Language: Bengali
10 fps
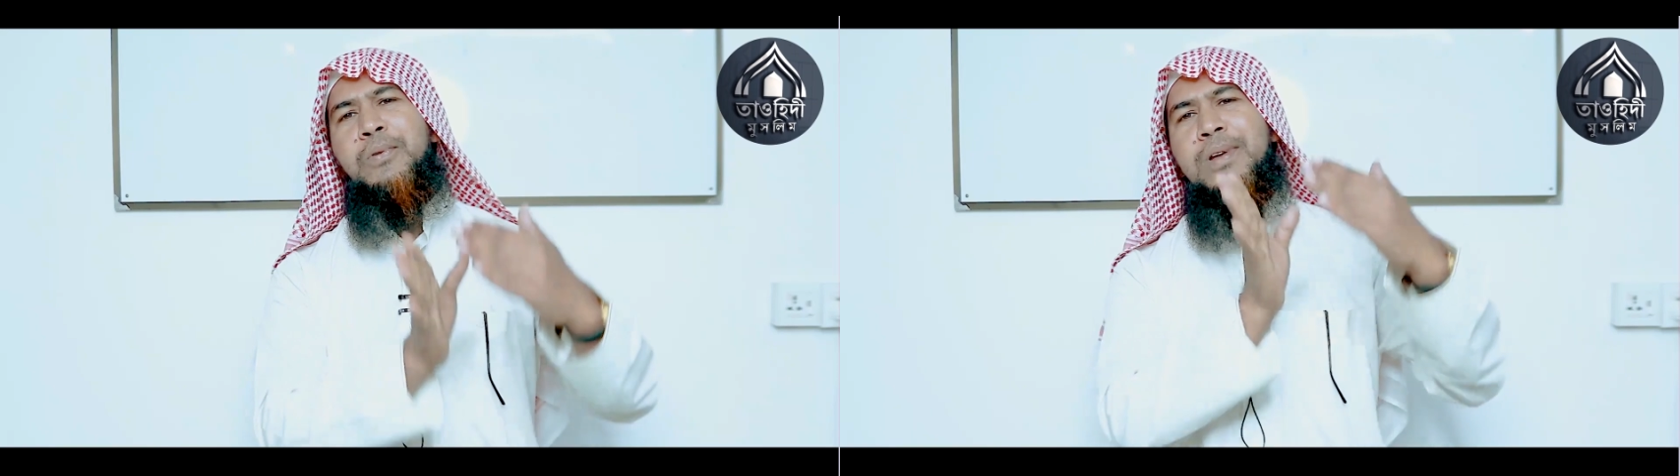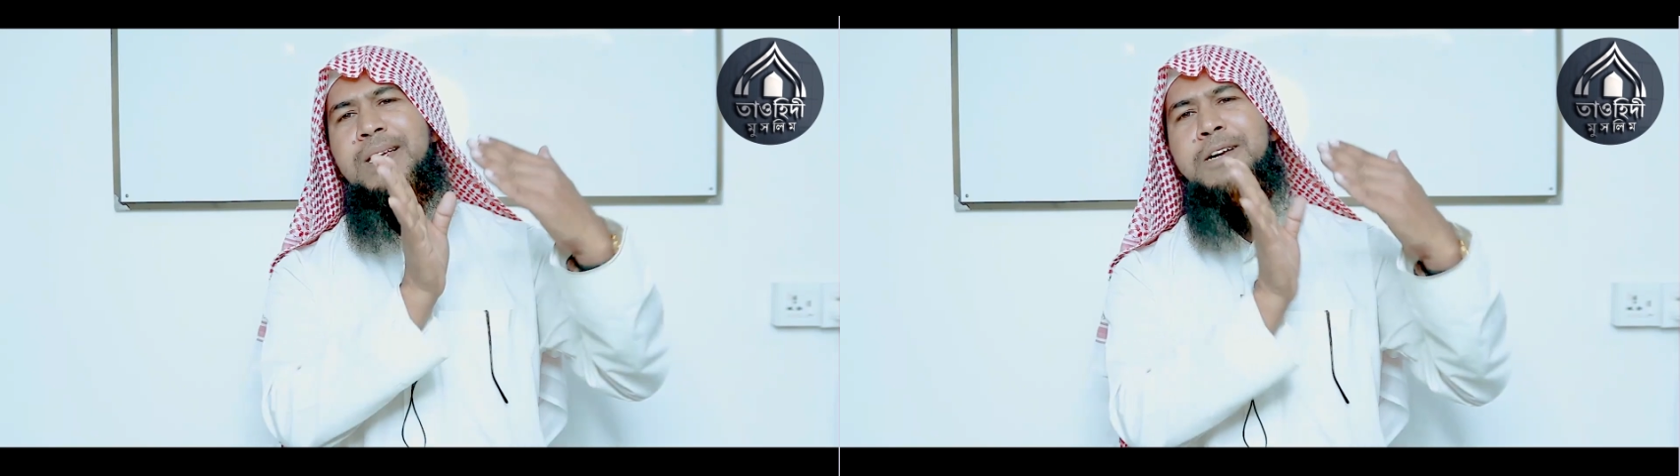
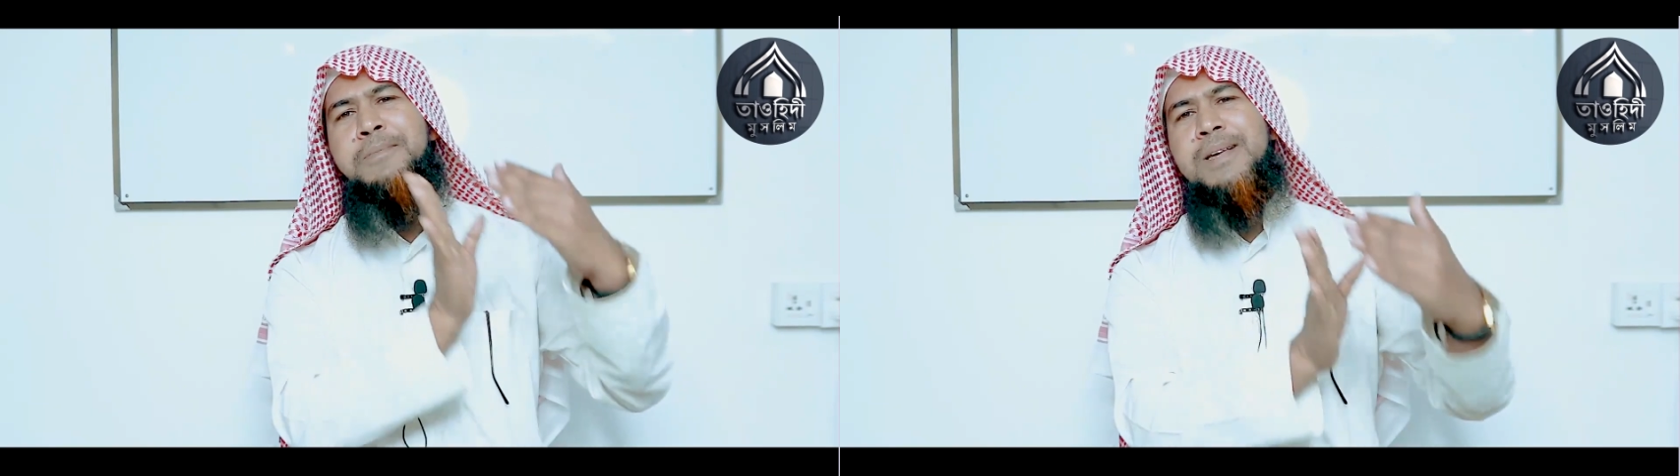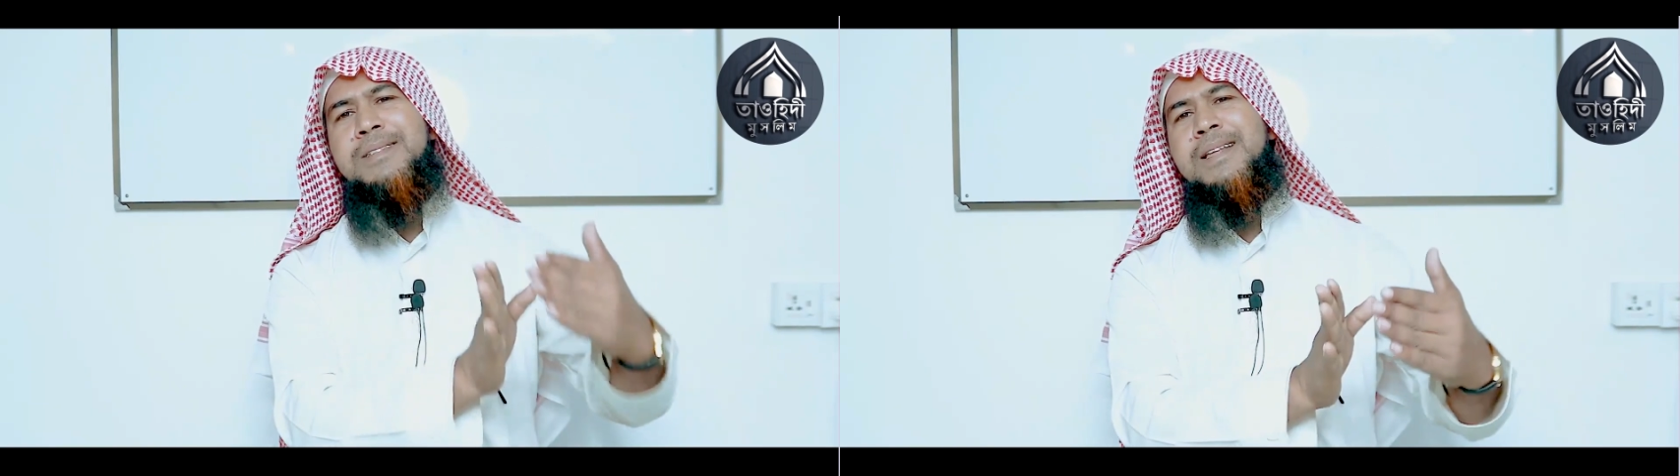অনেক
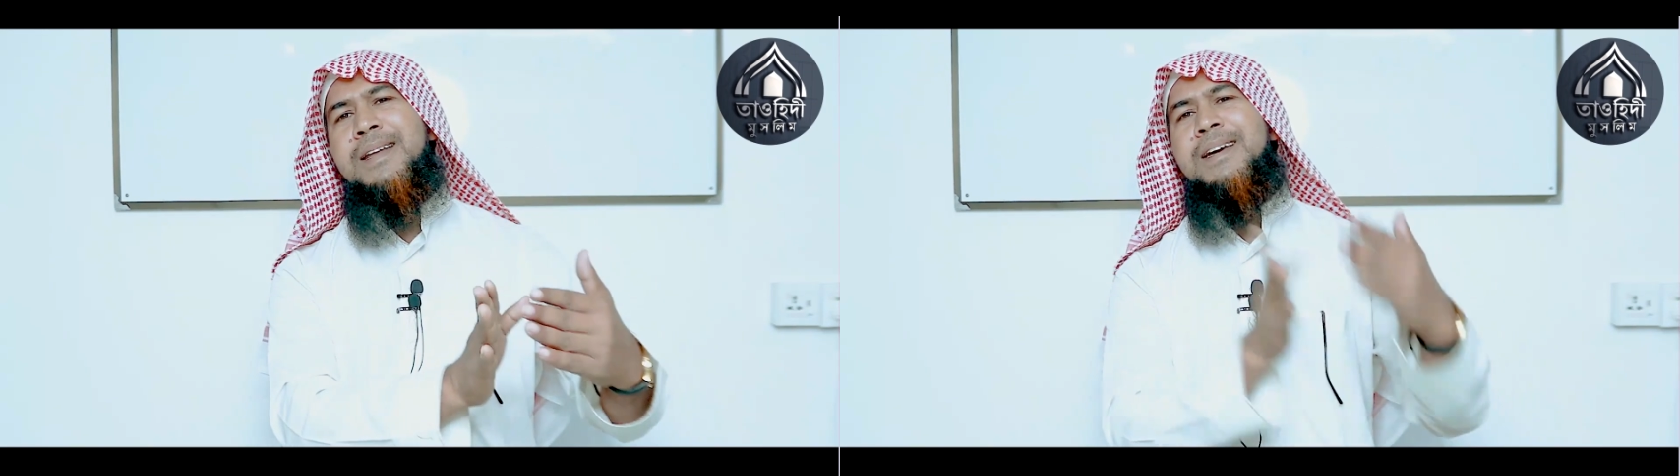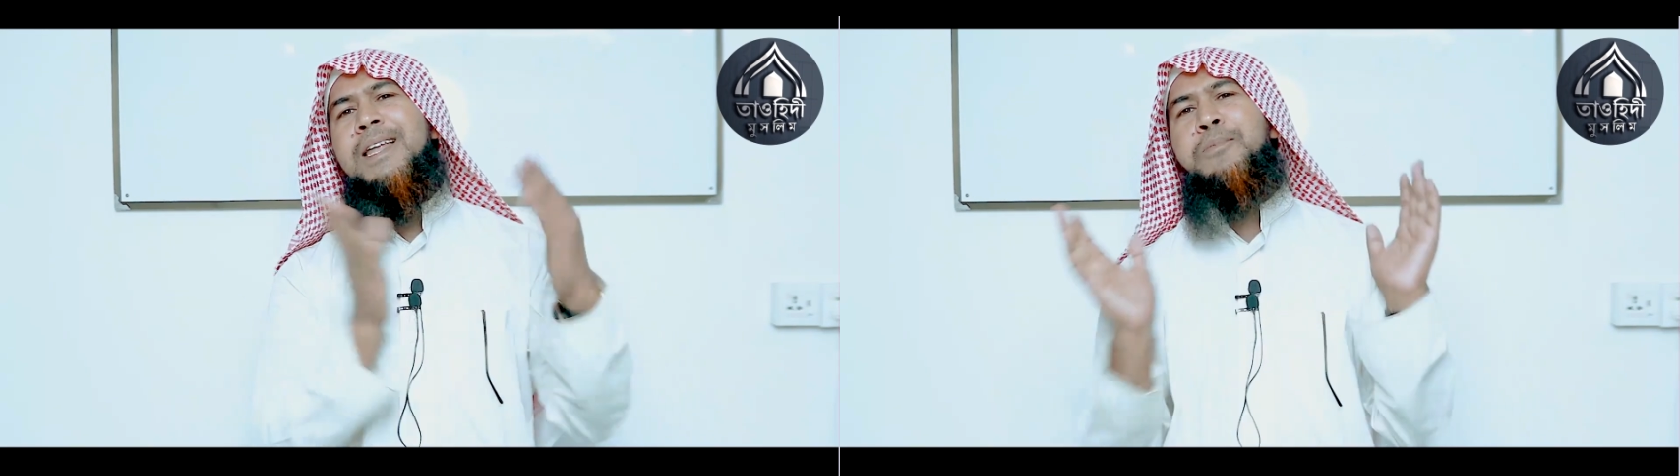মাসলার
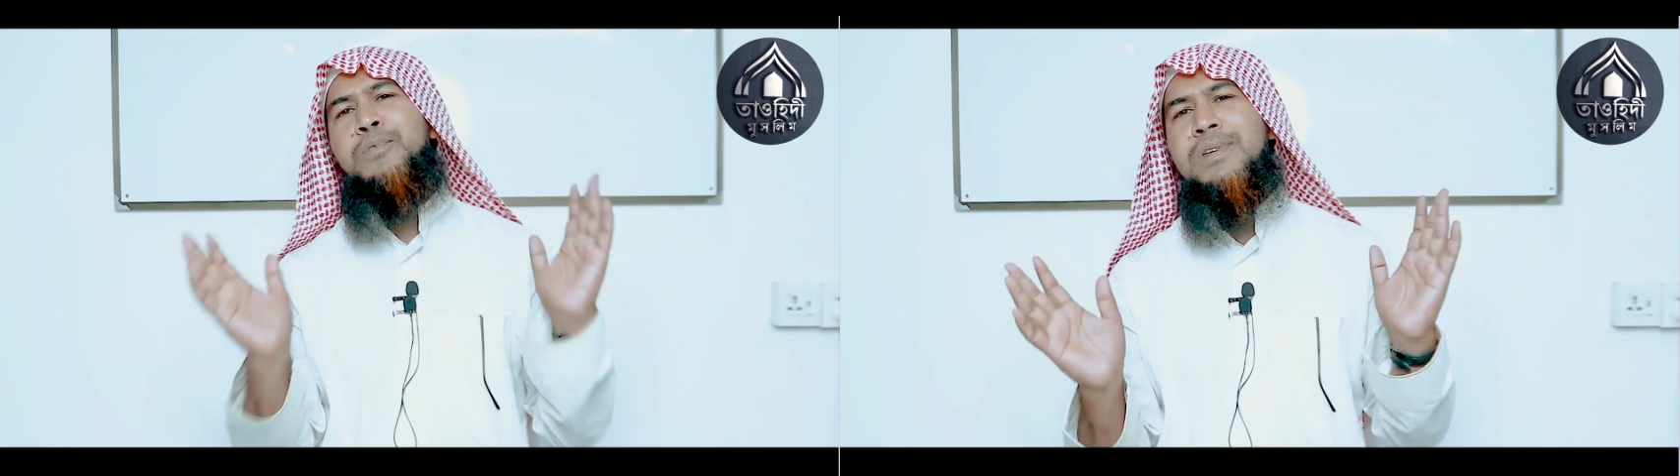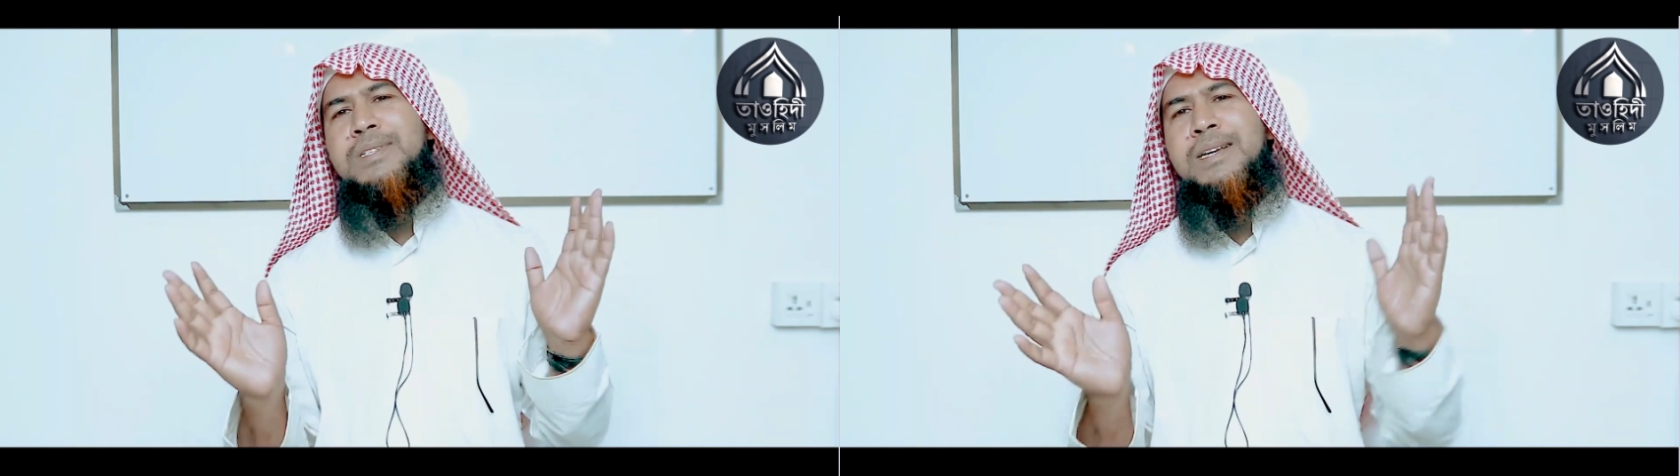খেলাপ
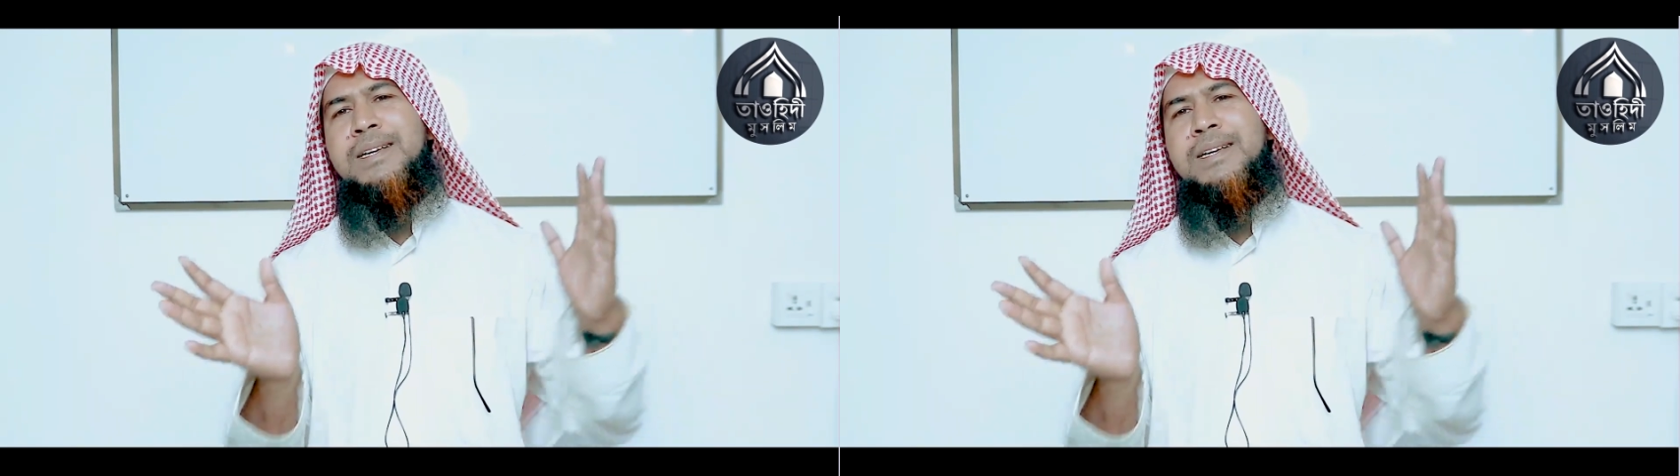করেছে